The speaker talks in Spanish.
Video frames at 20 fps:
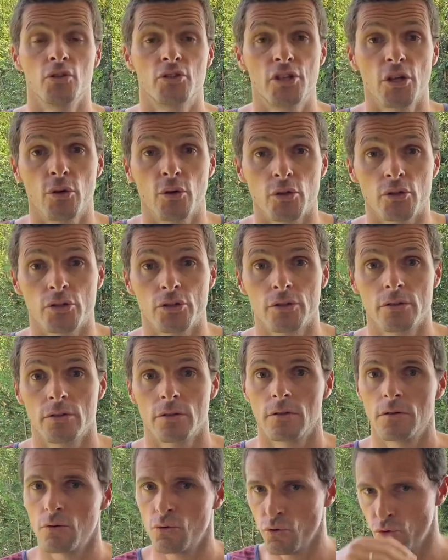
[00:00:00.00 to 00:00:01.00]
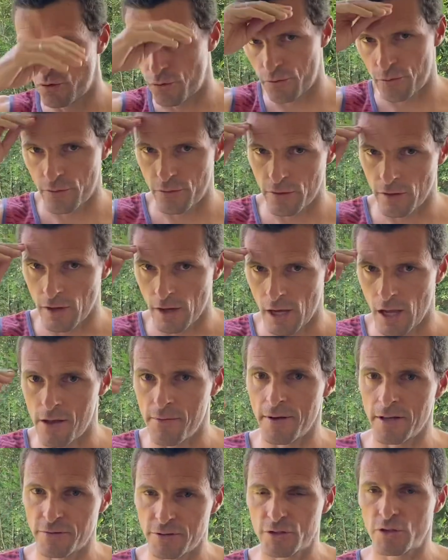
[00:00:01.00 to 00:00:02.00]
chicos, uff,
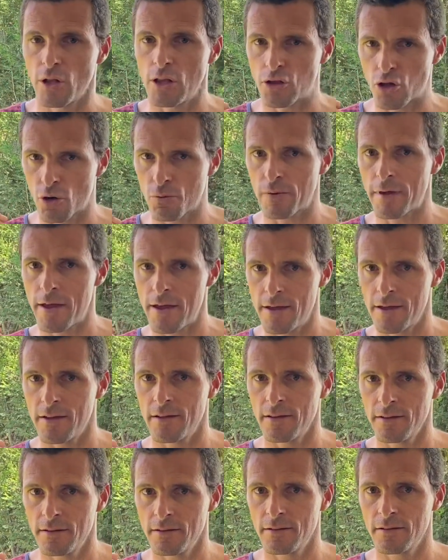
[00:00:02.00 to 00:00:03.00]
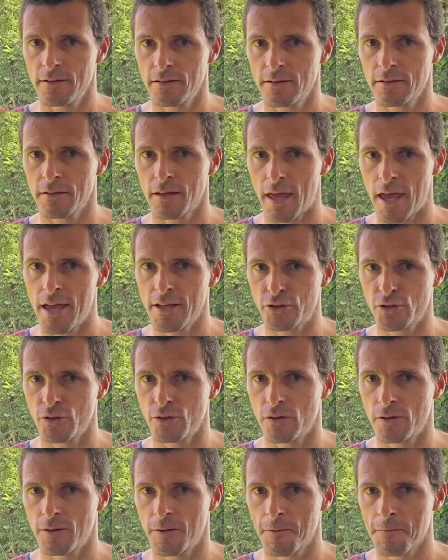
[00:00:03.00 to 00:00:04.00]
habéis visto el drop que, que, he hecho.
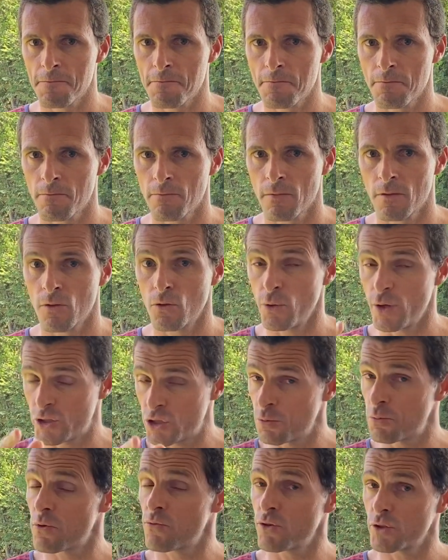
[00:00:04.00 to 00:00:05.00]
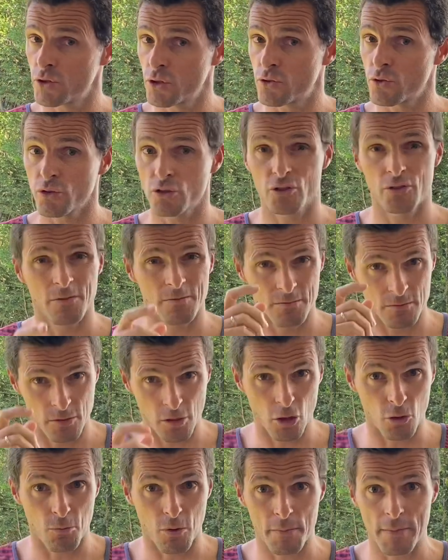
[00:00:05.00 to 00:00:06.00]
Lo he hecho por vosotros, te
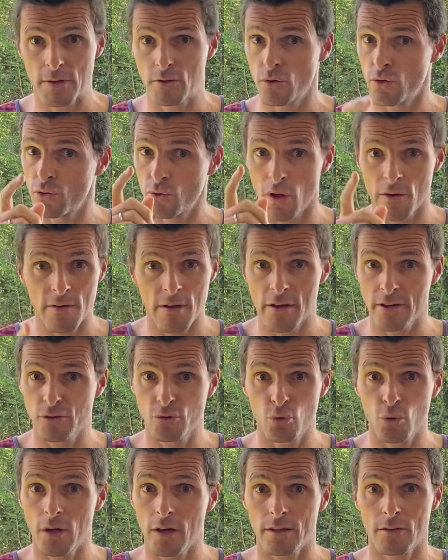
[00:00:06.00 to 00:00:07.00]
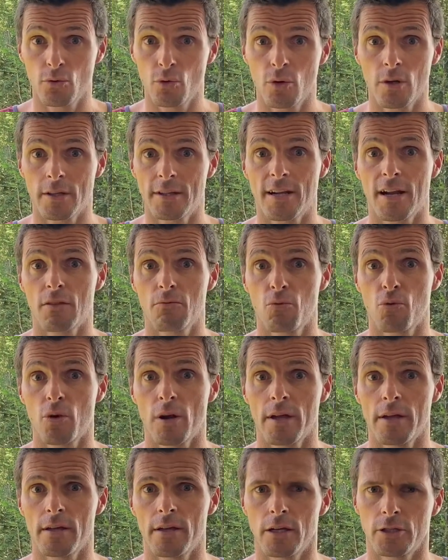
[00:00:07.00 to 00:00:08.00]
lo prometo. No había nunca, nunca tirado por
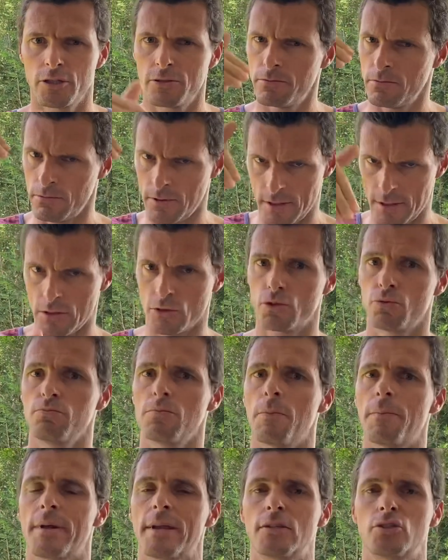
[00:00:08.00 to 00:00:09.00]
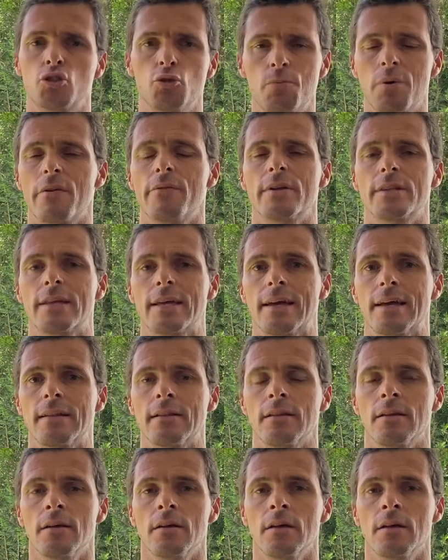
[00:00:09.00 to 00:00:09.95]
ahí. Es, es una pared súper vertical.